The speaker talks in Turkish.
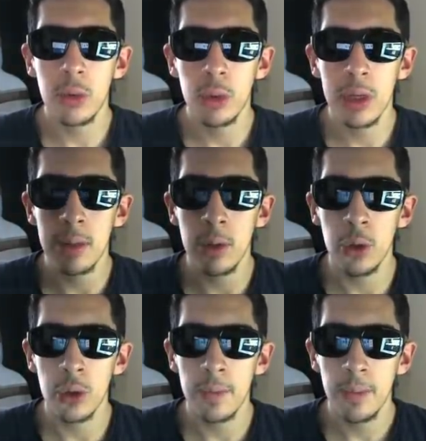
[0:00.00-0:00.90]

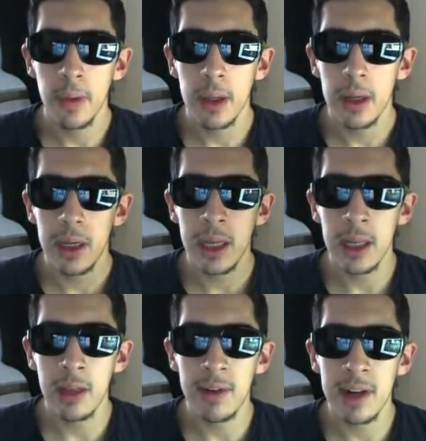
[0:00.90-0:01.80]
kullanabiliyorum.
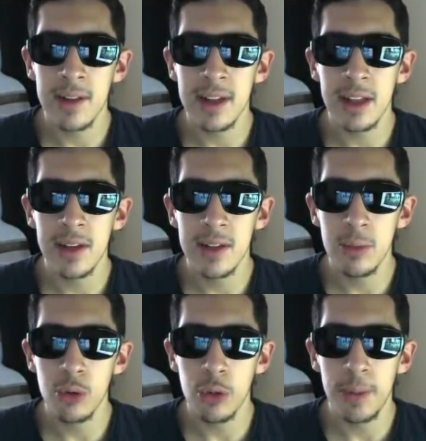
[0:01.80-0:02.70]
Yanımda Varan zaten hızlı
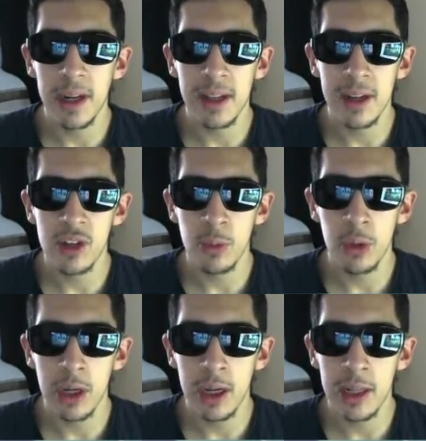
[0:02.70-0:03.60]
bir stoper tercihim
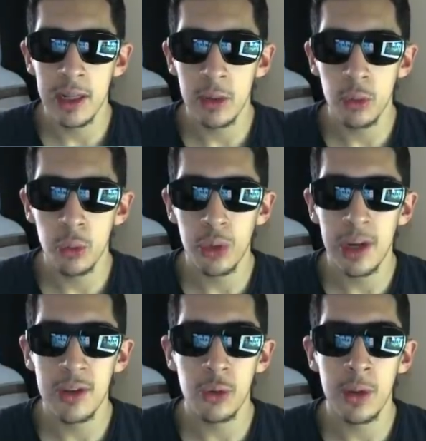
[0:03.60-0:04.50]
olarak. Kalede de
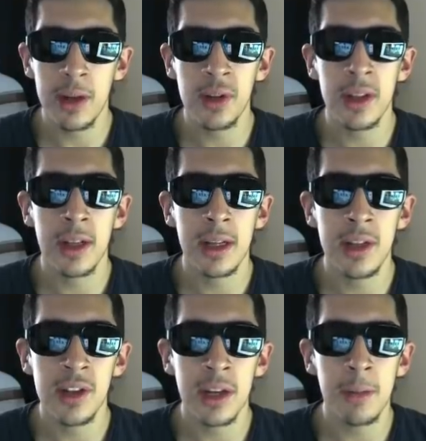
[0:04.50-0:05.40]
Kurtuğa çok tercih edilen
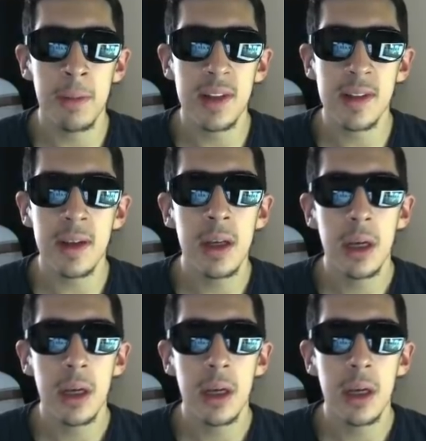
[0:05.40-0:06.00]
kalecilerden birisi.